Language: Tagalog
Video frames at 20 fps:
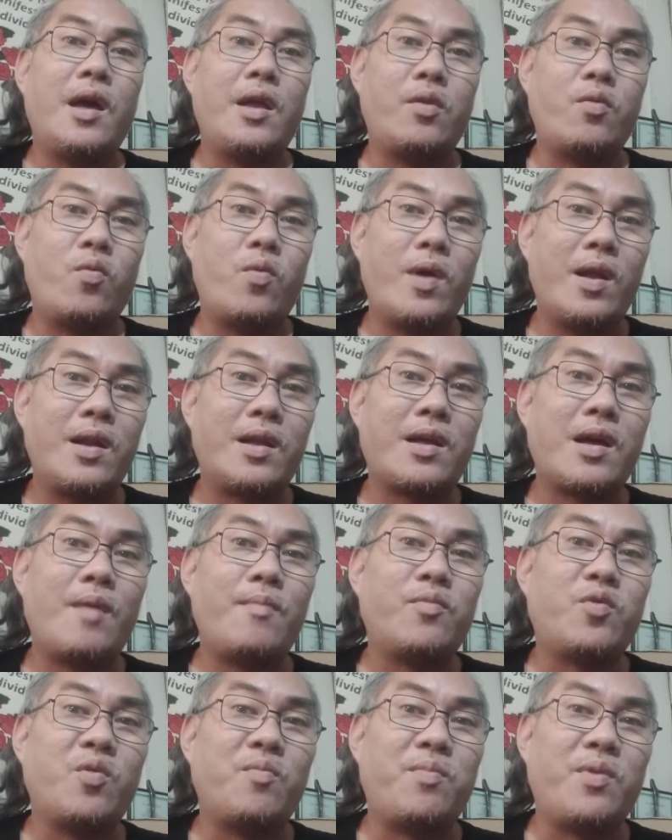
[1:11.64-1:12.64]
and
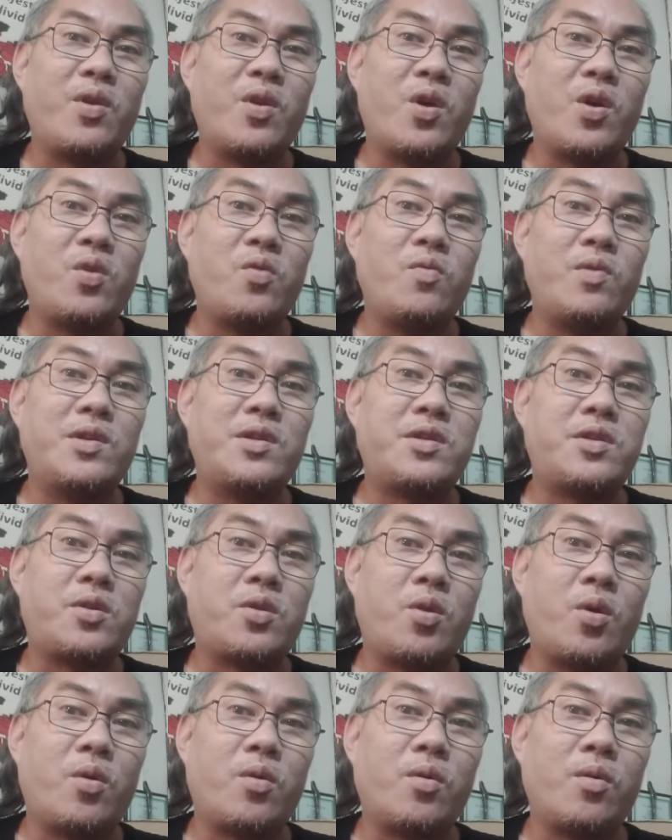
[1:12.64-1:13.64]
welcome to Pinoy
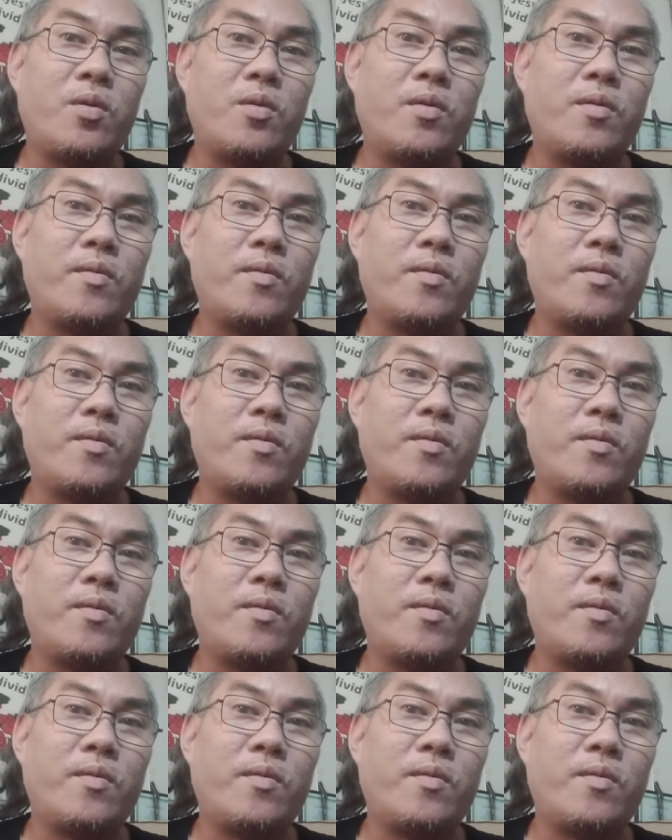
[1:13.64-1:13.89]
Witch Talk.